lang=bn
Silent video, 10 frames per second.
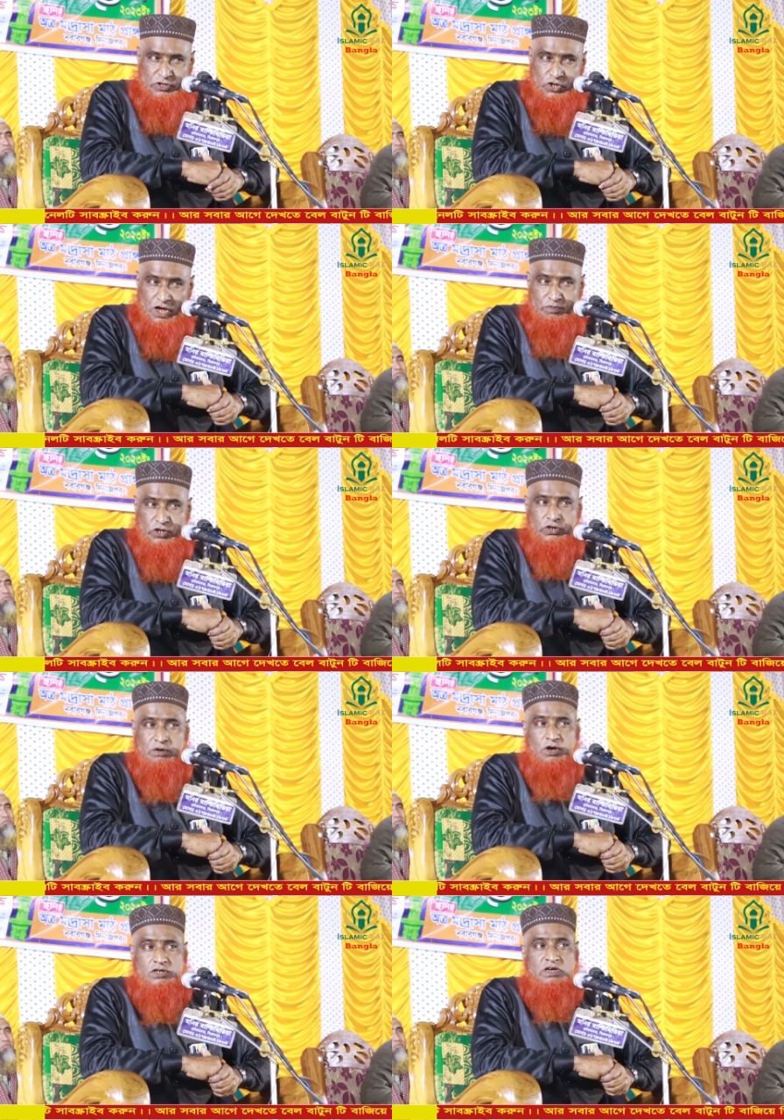আমি ছয়
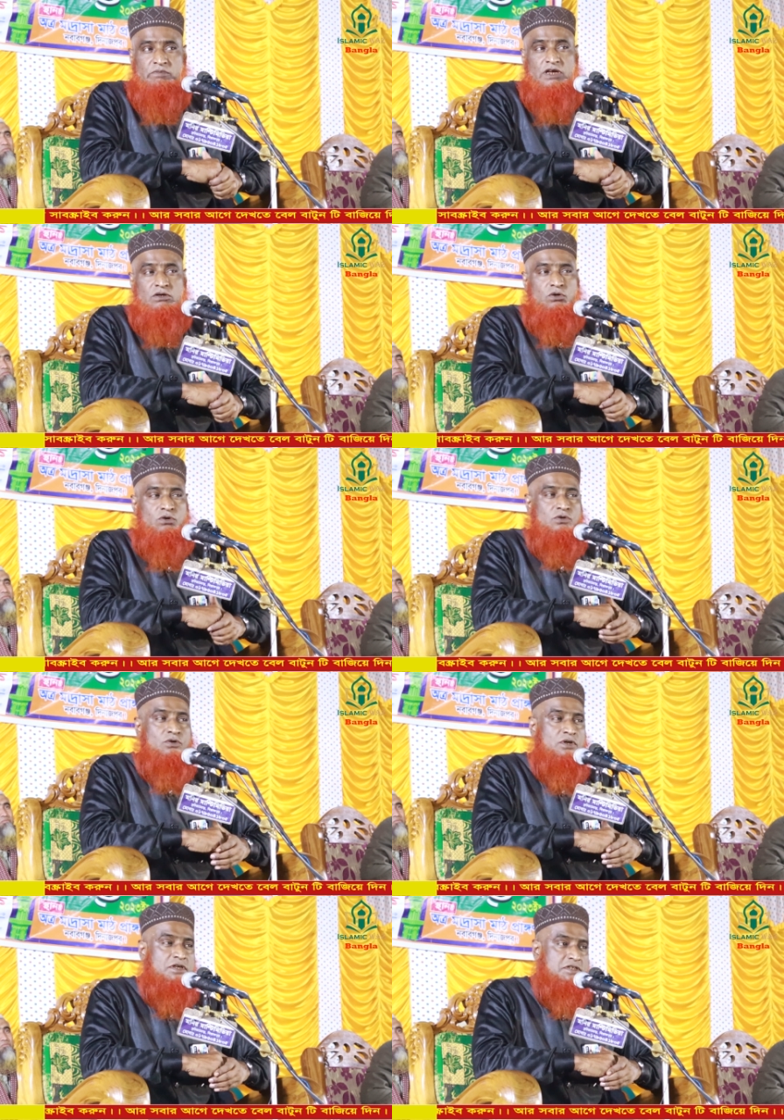বছর বয়সী ইমান গ্রহণ
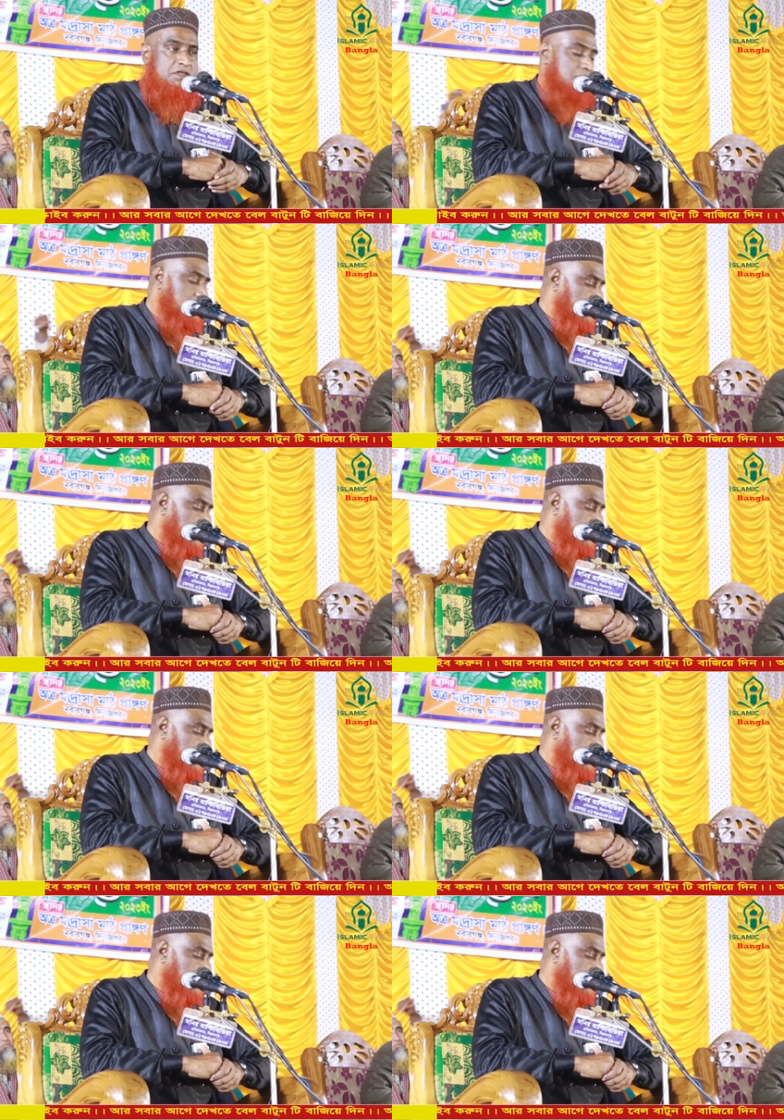করেছি